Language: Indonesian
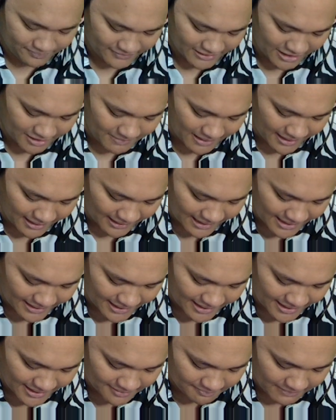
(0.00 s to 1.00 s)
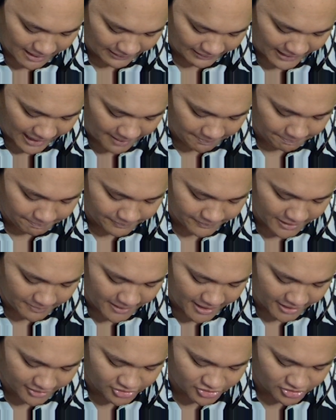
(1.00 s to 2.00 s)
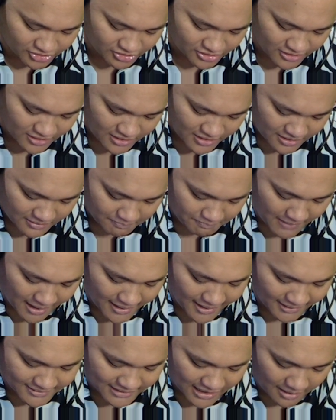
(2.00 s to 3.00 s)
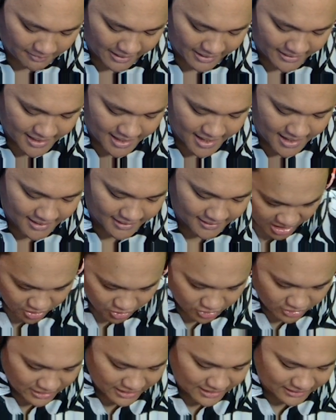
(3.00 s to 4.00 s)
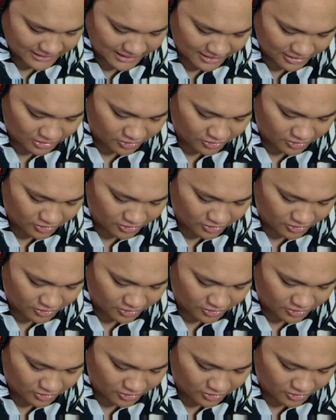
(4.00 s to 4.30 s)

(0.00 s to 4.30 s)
Jadi badak lagi, mantap, the best badak selamanya. Kalau dilihat dari